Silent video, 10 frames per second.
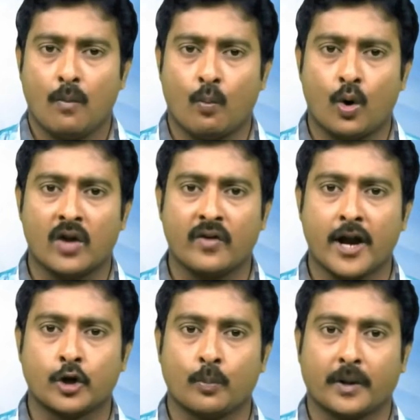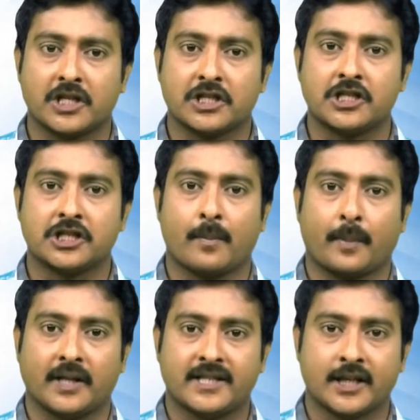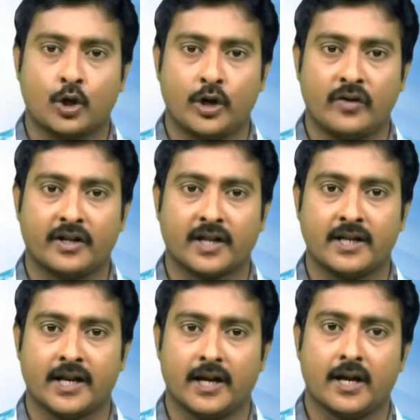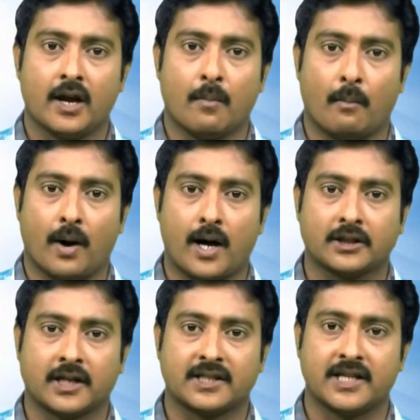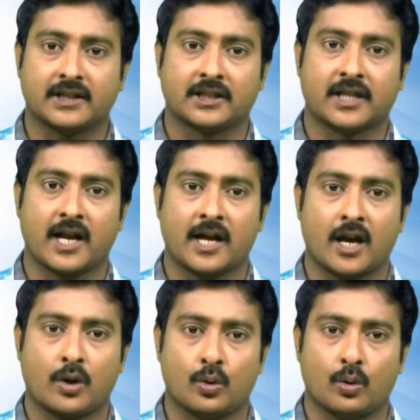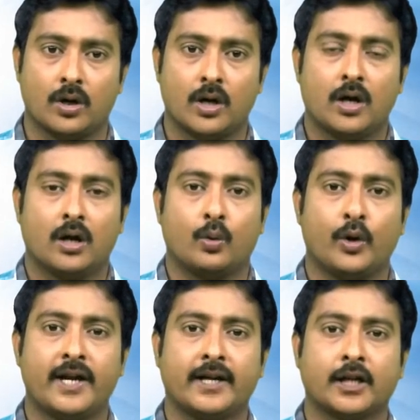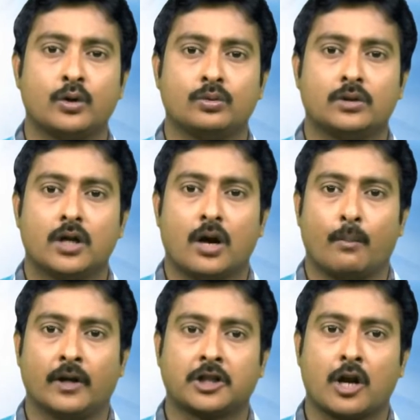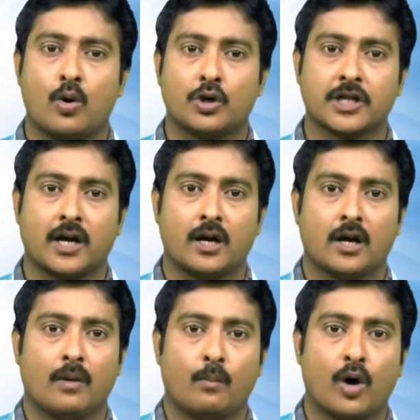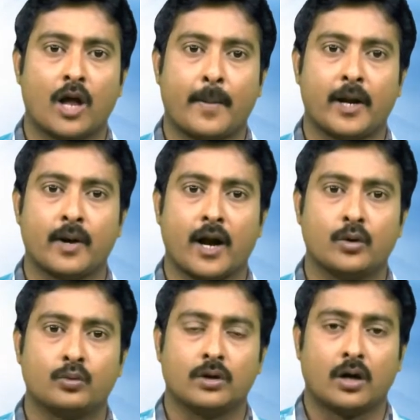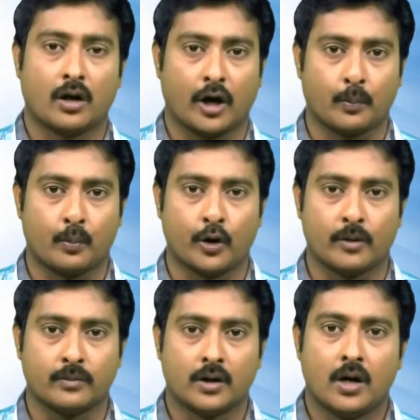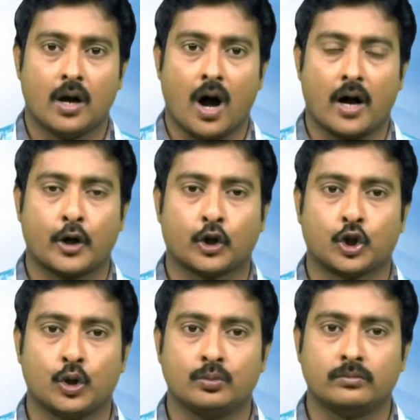మూల విరాట్ను ప్రతిష్ఠించిన ప్రదేశం నుండి విడుదలయ్యే మహాత్ర శక్తి తరంగాలకు గుడి గంటలు మంత్రఘోష పూల పరిమళాలు కర్పూరం అగరొత్తులు